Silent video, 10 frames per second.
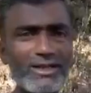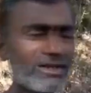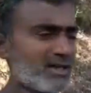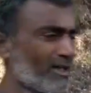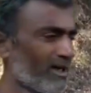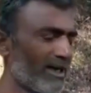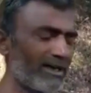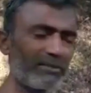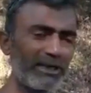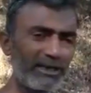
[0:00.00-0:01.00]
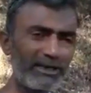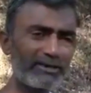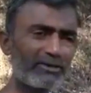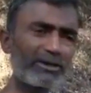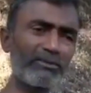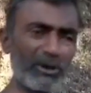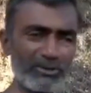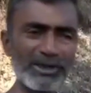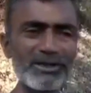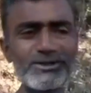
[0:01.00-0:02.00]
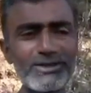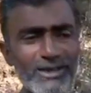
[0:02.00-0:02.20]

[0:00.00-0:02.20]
ஆனால் இதுதான் எனக்கு சாதனை